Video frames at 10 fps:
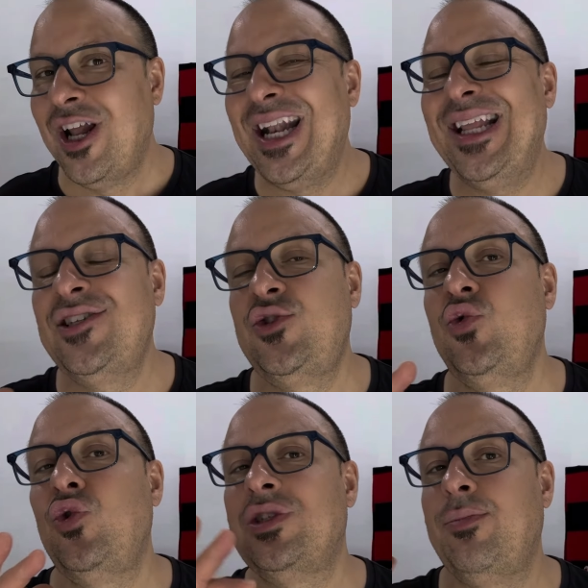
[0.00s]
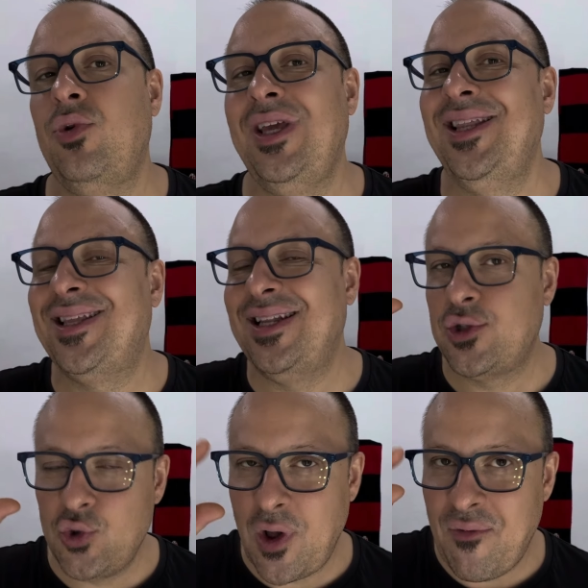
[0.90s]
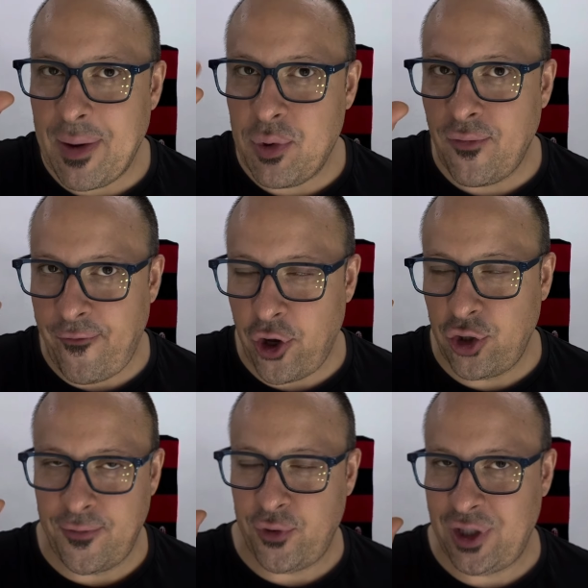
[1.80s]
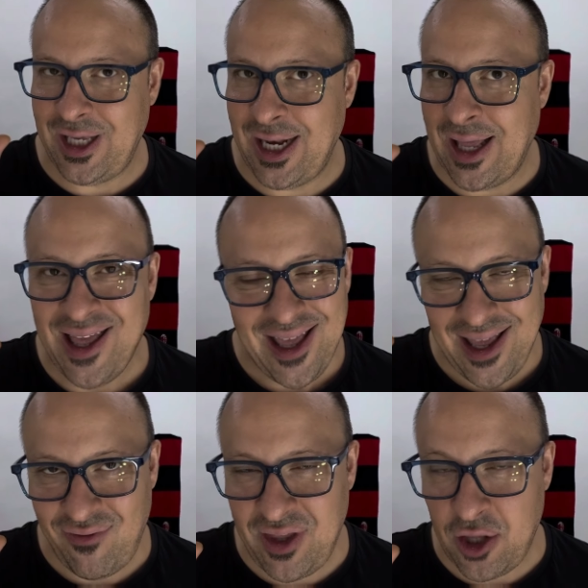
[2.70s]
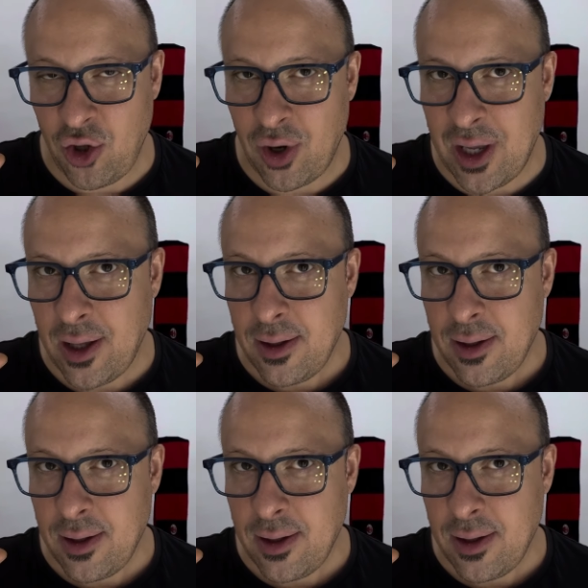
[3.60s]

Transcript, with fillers: Nessuno sa più niente, nessuno fa più foto e fotine e video. Eh.